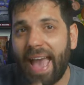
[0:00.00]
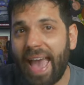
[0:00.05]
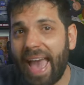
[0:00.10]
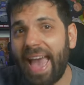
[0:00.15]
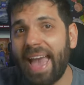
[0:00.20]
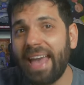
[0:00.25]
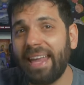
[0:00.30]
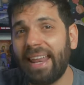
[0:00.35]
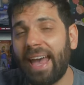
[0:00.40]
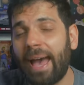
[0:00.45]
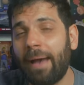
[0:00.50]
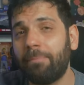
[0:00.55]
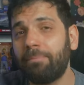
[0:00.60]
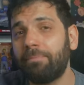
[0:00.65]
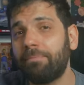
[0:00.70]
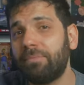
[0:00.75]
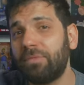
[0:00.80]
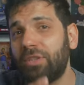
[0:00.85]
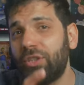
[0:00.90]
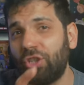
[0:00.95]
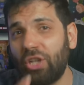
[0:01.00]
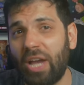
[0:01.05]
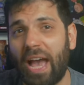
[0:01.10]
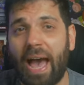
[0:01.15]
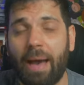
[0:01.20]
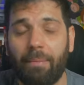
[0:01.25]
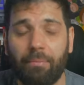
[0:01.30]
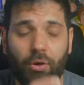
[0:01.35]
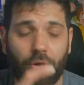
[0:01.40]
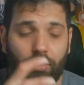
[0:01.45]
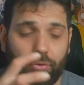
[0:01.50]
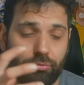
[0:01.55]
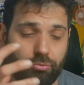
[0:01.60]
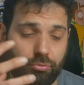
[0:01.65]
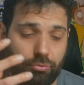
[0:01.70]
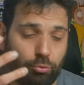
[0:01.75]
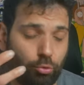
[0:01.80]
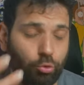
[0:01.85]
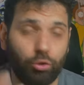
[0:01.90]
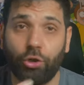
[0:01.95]
Era,
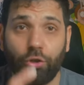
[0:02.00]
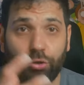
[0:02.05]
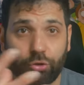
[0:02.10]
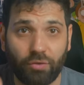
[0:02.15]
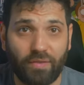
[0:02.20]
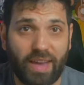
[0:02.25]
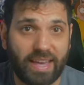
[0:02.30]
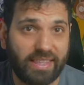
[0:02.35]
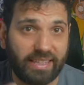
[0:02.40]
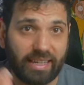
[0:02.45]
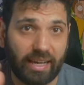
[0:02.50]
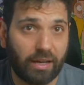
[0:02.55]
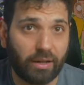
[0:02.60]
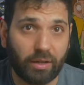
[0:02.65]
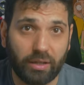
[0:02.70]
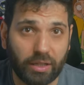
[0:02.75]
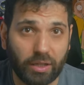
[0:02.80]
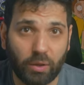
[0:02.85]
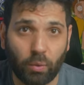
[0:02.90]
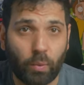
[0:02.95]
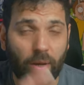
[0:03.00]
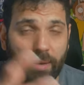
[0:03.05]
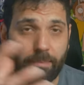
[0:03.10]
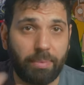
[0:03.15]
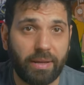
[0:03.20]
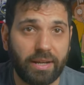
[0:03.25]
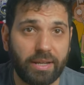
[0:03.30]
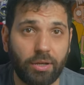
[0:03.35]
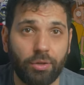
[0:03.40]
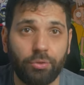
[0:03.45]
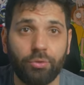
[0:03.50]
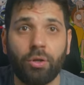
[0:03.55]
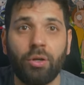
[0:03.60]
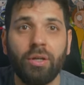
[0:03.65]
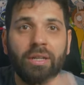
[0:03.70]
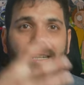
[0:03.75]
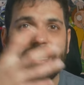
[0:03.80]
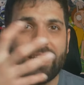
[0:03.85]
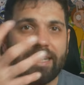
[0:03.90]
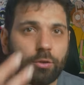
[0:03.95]
diciamo, l'Unione Sovietica in quel
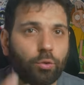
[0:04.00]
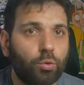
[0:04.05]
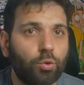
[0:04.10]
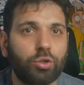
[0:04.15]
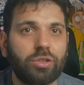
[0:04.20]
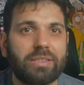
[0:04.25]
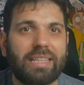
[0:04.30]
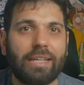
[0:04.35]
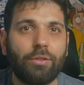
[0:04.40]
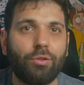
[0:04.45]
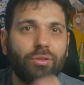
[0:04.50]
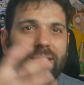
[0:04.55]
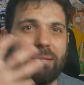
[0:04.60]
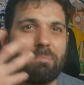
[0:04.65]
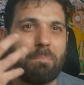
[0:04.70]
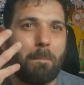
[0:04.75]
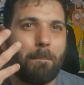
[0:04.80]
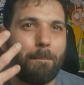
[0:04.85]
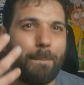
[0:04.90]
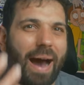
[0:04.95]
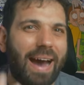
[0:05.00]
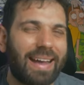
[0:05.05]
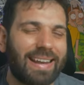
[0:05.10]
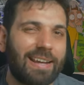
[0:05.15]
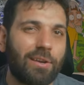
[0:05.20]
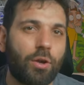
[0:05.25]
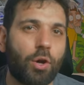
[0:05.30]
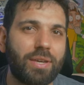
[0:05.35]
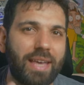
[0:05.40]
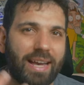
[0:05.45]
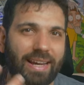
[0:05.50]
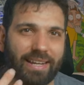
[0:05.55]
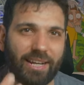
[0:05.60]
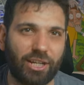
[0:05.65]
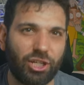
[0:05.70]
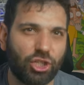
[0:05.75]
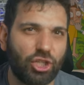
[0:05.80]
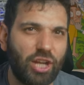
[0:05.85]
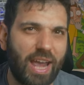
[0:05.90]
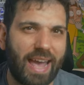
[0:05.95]
periodo in uno stato di paranoia
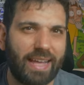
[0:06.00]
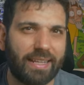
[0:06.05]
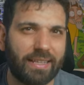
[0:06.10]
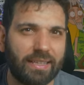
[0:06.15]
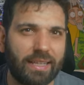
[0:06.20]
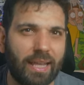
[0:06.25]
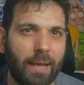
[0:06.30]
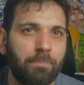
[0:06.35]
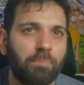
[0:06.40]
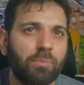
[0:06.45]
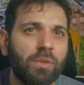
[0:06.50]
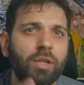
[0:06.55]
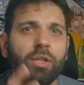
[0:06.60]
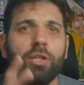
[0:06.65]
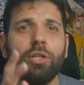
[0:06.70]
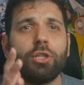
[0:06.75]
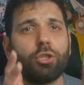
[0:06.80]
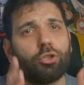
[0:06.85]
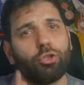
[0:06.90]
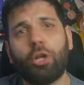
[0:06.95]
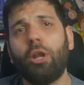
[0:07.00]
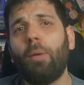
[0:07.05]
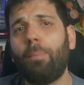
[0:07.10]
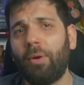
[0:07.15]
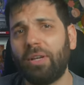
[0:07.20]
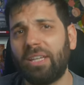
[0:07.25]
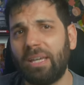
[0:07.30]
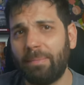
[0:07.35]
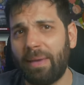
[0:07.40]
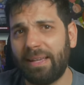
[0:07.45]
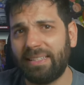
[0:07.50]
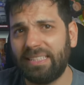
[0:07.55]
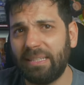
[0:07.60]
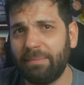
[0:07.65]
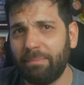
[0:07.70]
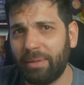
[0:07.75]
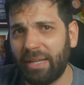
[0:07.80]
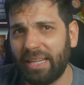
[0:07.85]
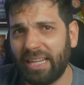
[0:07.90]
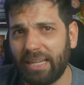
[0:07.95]
crescente. Solo pochi
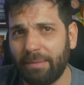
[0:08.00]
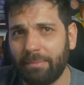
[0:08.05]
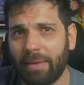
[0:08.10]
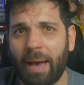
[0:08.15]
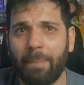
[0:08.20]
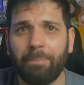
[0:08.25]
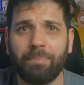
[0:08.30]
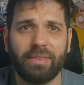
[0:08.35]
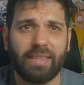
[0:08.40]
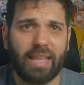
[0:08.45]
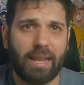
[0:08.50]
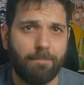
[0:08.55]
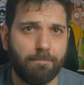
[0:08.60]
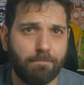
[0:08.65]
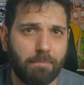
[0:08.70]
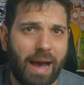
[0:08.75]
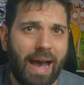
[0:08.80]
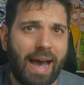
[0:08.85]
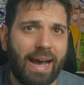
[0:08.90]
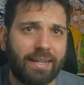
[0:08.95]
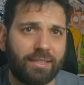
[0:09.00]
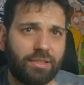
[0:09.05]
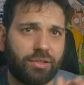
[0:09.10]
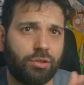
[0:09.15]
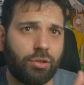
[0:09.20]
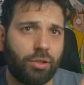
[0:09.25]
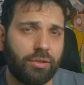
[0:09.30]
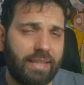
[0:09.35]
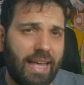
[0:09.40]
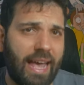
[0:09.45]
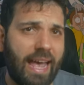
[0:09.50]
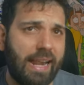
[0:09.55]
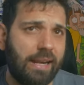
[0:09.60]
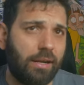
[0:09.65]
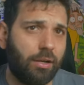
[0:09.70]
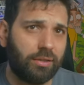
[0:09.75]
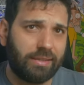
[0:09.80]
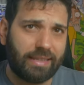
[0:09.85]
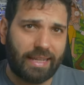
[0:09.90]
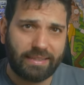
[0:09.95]
mesi prima, nel marzo
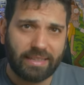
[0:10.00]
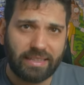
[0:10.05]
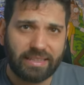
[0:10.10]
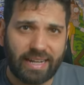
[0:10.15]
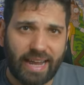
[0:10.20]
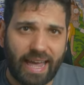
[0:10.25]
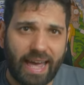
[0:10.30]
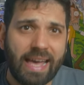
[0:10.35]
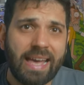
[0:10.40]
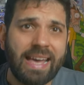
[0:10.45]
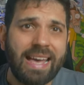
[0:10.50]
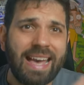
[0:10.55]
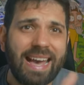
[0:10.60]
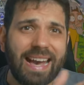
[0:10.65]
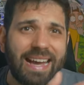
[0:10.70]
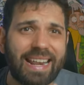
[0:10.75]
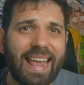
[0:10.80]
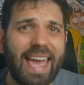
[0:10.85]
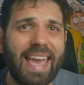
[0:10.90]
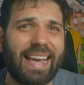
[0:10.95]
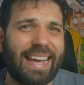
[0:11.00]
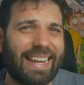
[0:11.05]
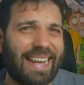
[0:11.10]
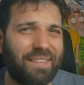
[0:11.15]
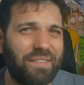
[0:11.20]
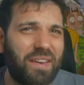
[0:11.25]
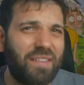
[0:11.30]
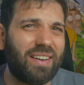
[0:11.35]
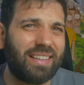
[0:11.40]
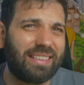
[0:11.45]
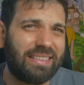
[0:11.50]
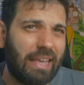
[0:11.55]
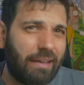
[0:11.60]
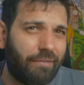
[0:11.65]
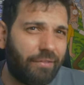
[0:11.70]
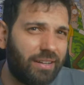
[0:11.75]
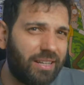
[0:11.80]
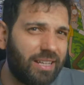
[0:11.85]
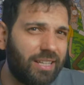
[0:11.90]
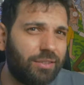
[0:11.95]
dell'83, Reagan aveva
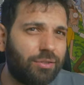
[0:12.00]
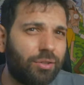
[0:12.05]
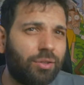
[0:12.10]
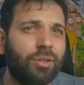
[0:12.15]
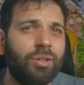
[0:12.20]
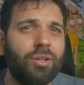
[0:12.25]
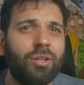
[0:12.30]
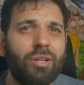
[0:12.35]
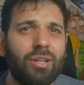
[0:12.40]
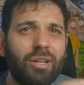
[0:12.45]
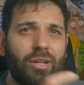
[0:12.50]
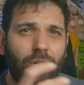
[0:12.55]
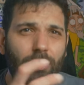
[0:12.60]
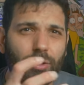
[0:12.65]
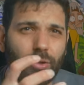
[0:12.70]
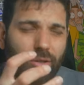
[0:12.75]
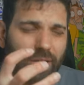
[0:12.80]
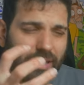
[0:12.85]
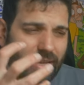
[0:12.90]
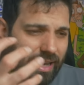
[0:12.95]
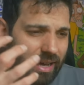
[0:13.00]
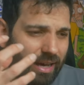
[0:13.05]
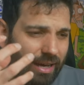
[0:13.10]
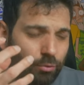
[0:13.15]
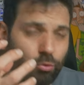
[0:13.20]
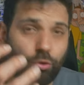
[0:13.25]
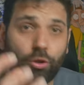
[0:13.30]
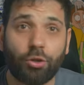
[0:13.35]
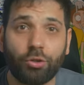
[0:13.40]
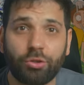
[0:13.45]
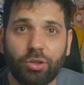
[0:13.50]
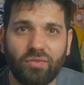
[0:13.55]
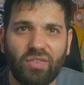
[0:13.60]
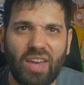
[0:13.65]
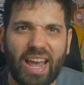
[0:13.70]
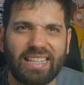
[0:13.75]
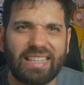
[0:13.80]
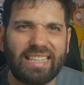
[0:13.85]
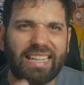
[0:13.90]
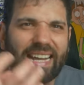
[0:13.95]
definito la, l'Unione
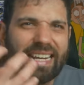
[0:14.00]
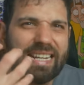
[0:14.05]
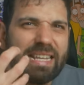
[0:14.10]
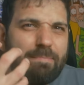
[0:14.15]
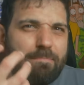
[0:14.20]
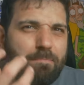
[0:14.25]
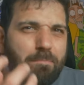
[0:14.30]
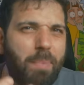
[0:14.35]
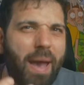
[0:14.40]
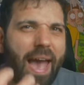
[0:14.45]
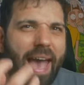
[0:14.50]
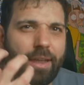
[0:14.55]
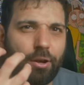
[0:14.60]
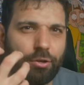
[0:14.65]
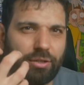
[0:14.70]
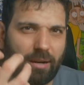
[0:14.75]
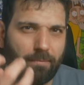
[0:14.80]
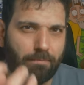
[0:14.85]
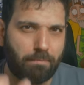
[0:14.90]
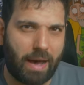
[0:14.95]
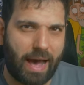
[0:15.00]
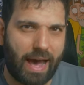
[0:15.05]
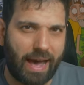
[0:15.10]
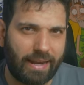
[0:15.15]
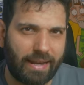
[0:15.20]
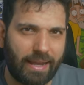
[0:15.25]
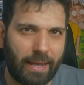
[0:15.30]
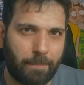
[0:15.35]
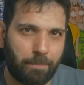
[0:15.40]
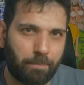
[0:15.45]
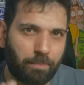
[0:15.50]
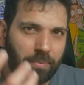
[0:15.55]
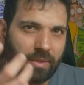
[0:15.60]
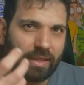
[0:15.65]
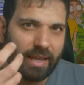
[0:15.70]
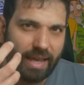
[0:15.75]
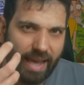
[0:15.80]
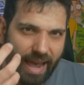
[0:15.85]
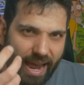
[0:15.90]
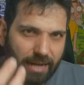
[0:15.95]
Sovietica l'impero del male.
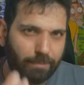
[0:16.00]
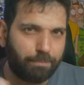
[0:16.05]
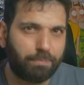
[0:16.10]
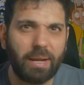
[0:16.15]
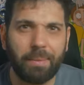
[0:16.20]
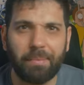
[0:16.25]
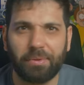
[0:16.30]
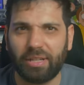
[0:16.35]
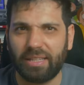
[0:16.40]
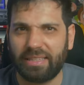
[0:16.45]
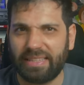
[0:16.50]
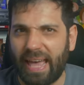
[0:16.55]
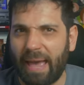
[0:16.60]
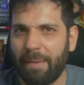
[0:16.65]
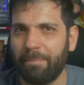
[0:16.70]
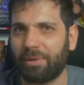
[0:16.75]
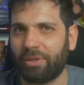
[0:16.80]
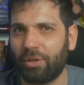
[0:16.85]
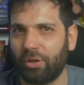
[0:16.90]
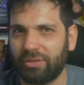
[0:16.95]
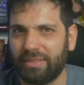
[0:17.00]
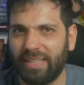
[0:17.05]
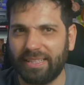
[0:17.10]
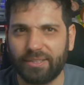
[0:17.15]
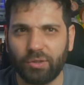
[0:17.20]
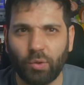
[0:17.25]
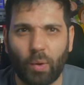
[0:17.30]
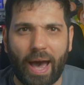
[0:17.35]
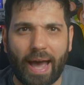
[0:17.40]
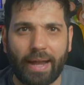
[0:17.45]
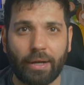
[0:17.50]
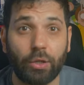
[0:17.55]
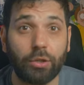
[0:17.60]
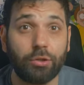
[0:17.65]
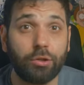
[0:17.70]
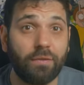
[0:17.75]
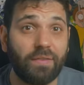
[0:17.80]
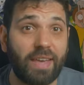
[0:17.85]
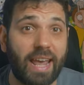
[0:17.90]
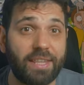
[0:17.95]
E il primo settembre dello stesso anno
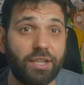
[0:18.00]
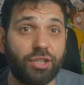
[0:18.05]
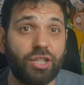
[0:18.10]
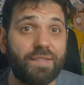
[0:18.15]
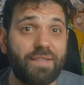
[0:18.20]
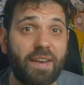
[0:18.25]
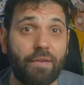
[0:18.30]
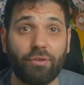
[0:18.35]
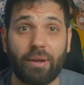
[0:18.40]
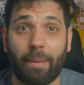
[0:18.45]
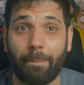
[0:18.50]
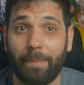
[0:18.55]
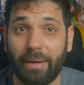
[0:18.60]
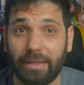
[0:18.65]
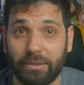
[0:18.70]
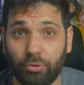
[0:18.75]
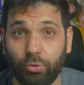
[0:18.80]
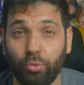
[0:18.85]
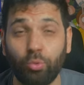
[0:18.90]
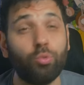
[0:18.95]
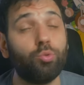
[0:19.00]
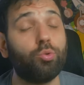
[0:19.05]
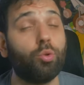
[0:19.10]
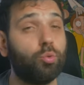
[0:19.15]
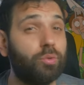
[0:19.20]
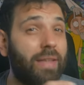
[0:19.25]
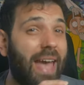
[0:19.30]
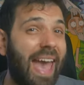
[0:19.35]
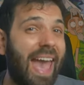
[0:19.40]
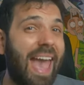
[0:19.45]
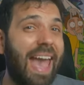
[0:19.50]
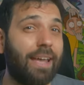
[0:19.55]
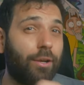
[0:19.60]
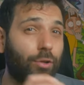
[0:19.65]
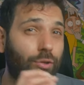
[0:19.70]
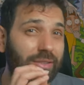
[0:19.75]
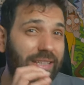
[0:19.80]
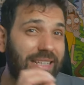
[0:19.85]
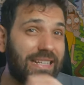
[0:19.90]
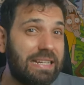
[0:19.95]
i sovietici avevano abbattuto un
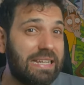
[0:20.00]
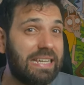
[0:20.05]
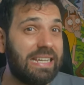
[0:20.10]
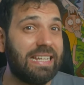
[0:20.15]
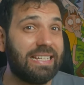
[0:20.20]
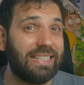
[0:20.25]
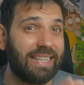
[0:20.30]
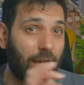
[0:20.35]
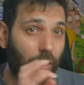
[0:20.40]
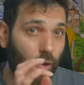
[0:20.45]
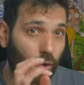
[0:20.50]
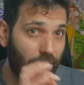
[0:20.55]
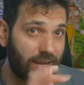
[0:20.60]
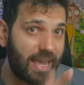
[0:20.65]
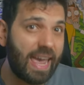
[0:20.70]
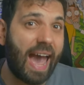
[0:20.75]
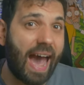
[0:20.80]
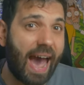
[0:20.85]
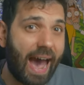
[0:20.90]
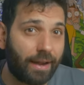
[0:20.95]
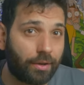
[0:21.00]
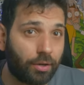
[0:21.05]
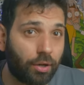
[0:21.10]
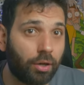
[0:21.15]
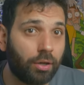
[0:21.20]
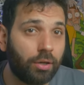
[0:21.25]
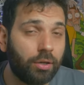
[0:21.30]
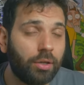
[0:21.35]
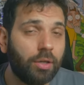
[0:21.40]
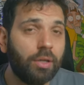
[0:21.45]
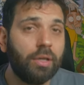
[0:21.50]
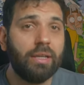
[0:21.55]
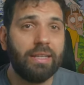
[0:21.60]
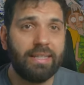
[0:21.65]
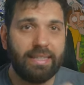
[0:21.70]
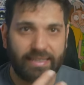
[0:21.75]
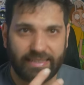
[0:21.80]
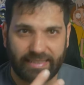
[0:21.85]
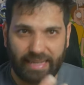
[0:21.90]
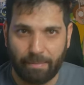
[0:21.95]
aereo di linea coreano
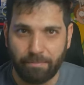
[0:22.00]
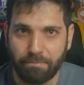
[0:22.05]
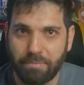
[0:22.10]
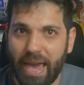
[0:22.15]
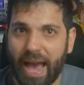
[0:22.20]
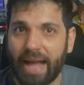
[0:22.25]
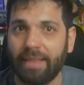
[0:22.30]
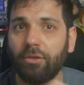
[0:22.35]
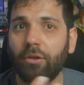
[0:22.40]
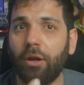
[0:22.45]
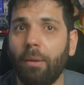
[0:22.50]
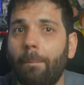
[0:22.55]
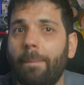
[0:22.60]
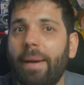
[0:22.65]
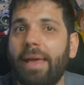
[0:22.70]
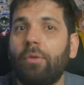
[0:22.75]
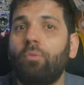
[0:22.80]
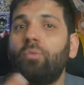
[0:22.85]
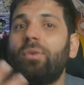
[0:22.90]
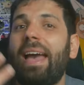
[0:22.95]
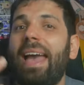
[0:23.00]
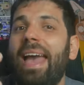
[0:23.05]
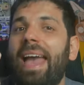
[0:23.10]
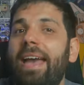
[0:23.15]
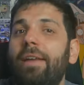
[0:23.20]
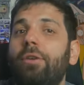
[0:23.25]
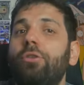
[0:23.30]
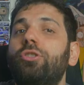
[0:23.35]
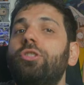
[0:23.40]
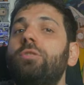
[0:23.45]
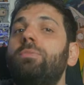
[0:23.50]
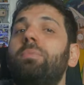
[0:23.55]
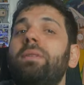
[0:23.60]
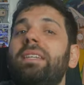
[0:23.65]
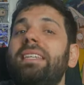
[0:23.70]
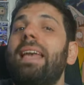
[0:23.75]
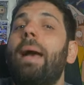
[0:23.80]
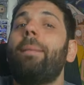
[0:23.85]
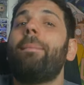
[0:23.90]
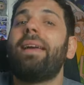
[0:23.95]
scambiandolo per un aereo
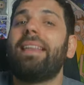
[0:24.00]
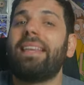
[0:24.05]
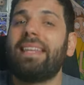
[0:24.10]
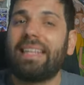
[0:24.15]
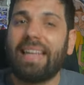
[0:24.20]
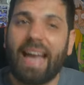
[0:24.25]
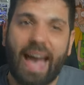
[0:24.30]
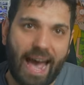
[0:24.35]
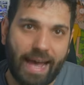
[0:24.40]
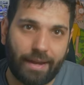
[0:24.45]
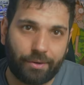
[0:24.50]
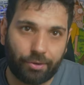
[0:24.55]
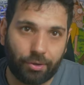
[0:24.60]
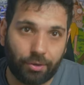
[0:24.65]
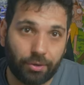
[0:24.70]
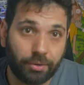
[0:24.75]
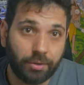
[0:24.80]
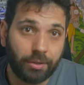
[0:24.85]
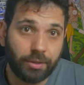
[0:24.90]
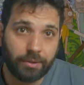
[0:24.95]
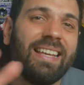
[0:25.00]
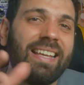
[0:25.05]
spia americano.